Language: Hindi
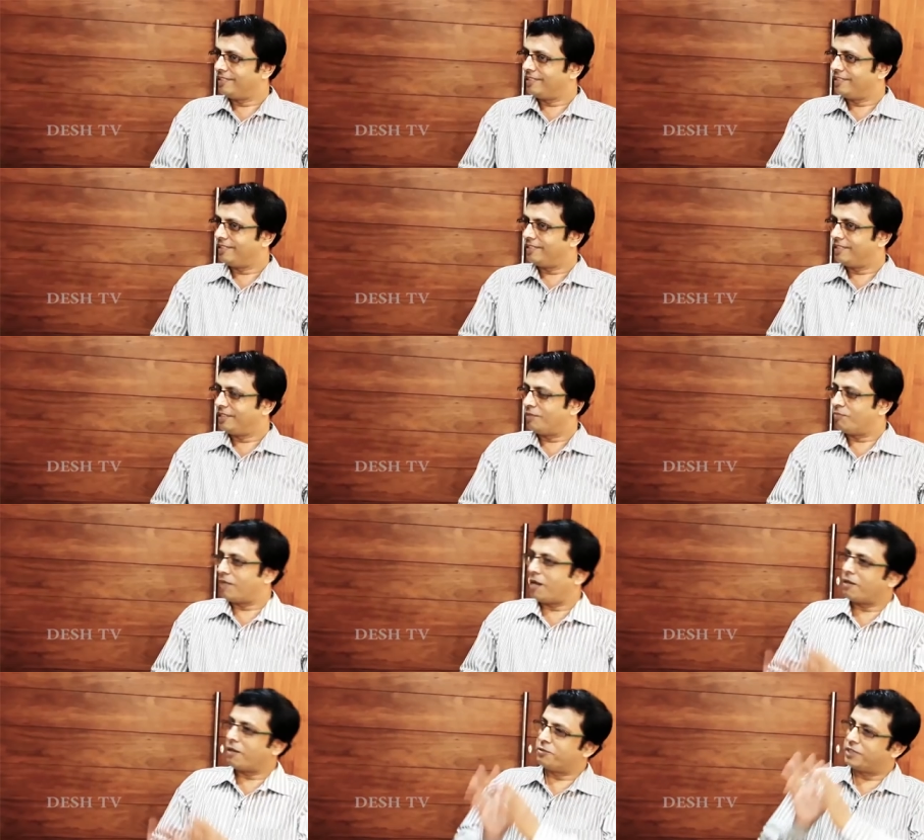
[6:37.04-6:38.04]
हो इसके
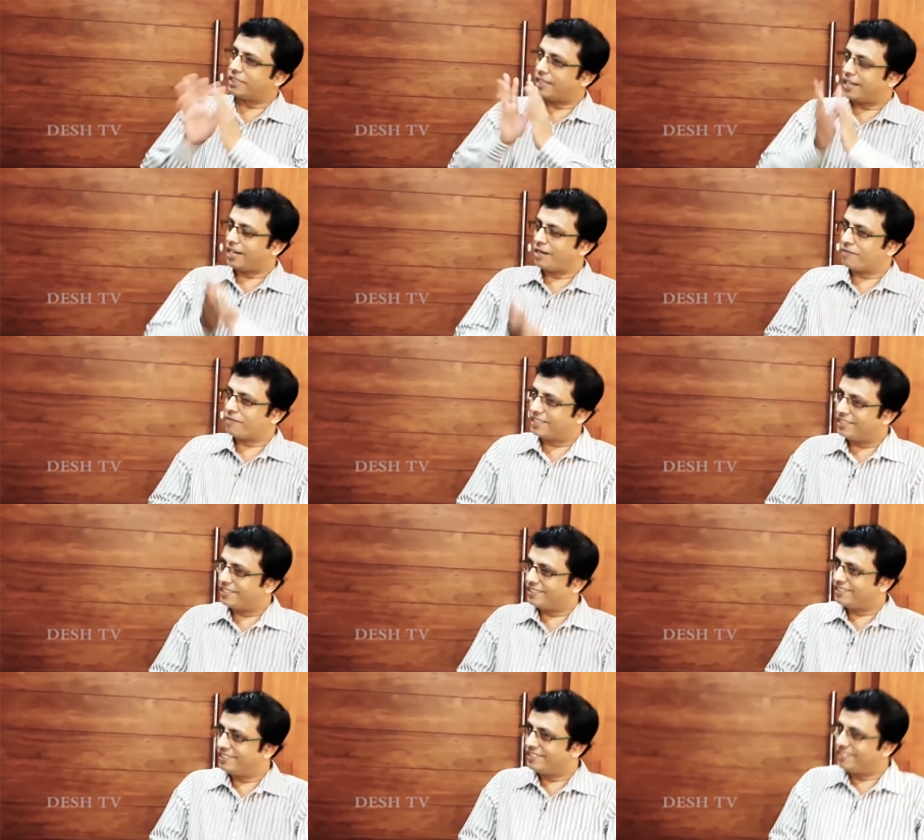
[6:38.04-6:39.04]
माँ बाबू जी का नाम रखे
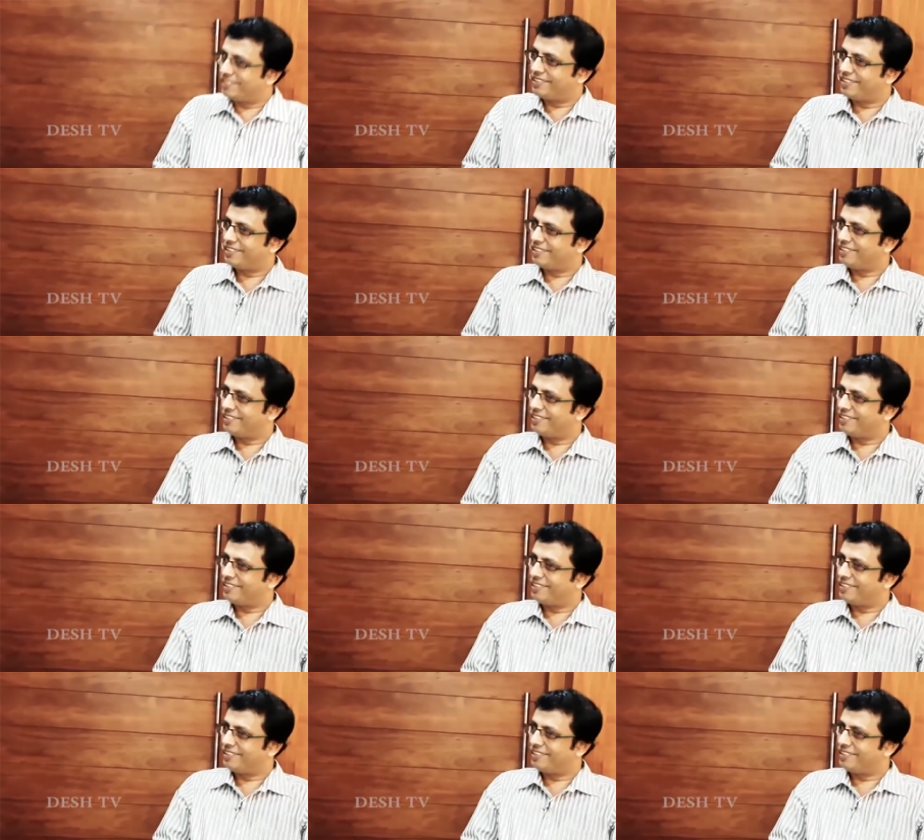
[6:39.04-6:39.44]
थे मोर नाम